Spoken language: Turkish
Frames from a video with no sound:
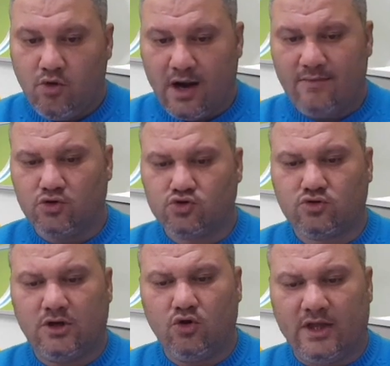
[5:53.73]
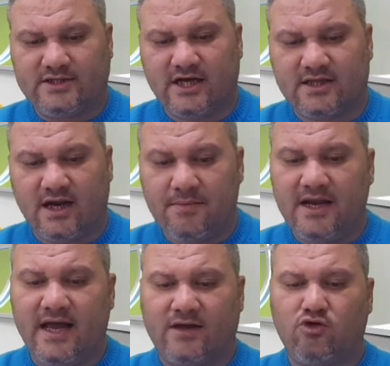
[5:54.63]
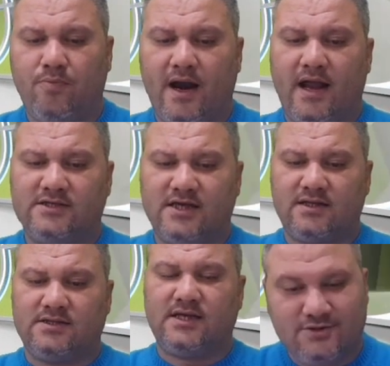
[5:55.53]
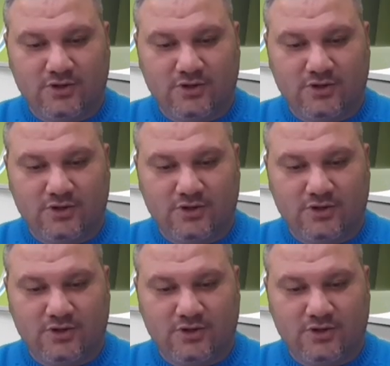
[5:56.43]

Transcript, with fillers: moral bozukluğuna yol açacaktır ama illa ki toparlanacaktır.